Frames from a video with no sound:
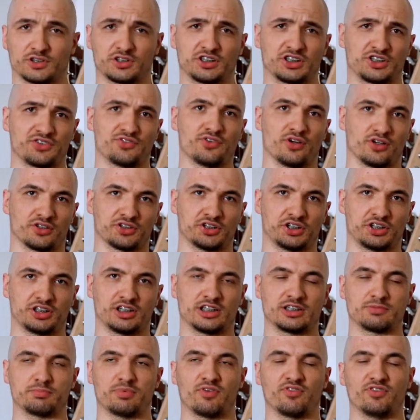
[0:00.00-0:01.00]
To też wiąże
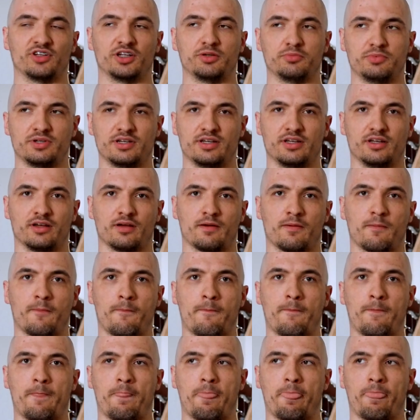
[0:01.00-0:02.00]
się z pewnymi
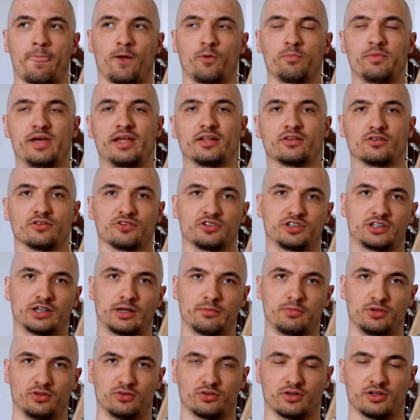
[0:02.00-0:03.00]

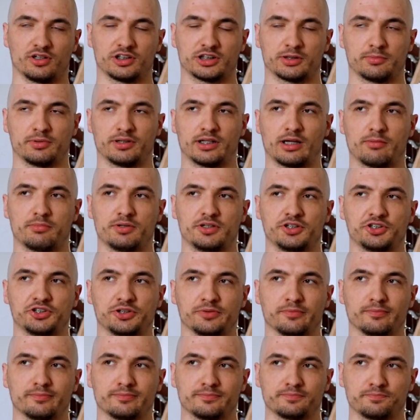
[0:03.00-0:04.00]
umiejętnościami, które trzeba nabyć.